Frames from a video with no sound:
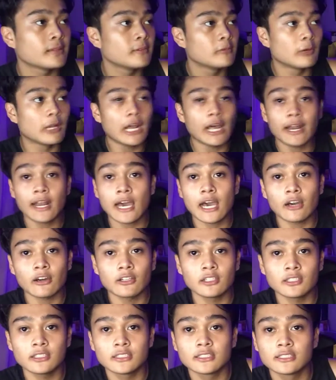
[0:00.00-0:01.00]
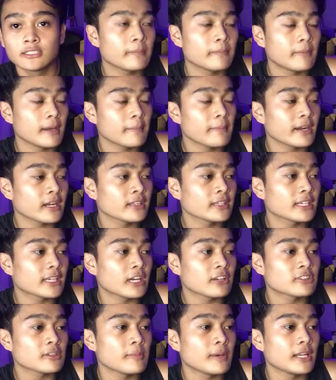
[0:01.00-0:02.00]
wala na ako may marinig kayo
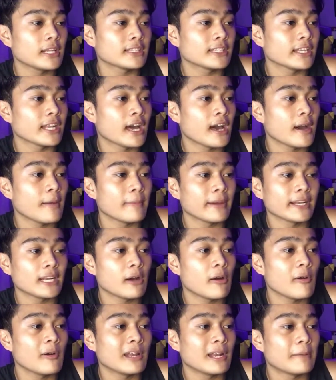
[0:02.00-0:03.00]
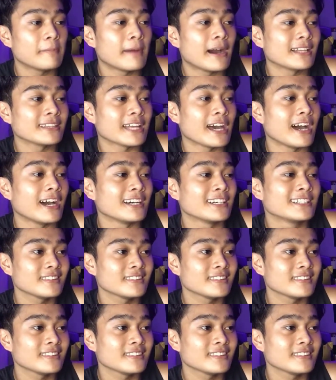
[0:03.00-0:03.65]
sa balita na may nawawalang bata,